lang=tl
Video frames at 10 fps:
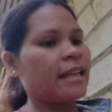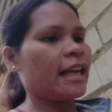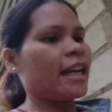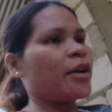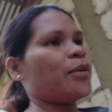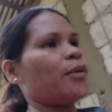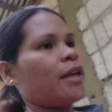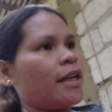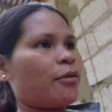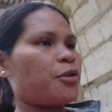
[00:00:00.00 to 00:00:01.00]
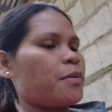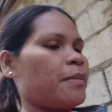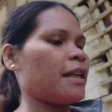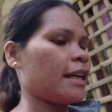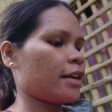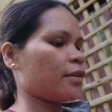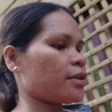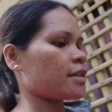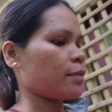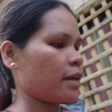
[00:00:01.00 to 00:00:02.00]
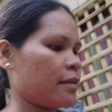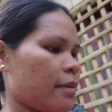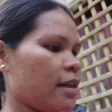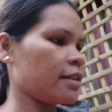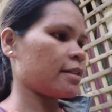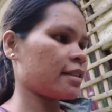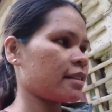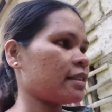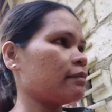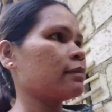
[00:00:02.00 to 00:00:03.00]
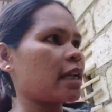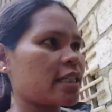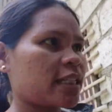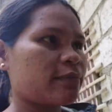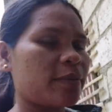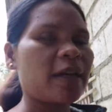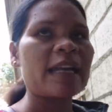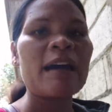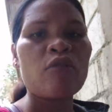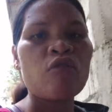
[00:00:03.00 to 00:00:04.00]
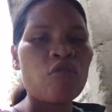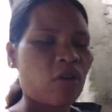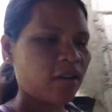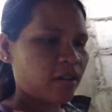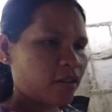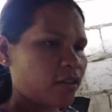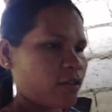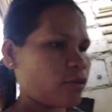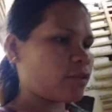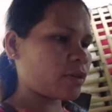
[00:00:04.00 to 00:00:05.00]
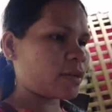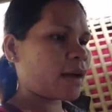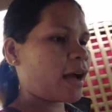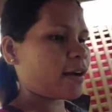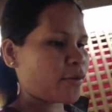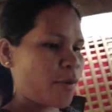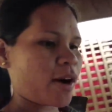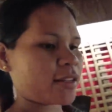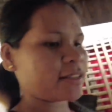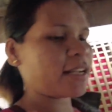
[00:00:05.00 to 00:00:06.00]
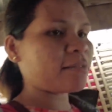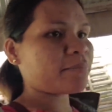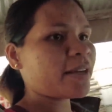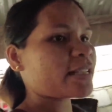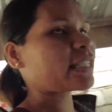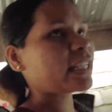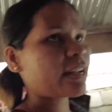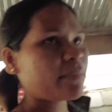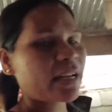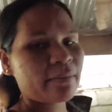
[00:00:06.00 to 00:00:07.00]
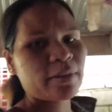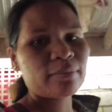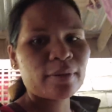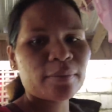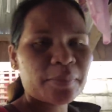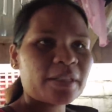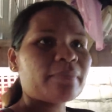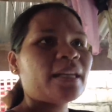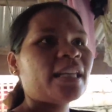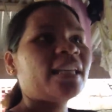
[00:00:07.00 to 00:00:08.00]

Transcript: Then ako uli na ko sa family house. Wa man. Malasod mag mga nawong. Wa man ka kuhag tilapia sa dira man kabit bit patag man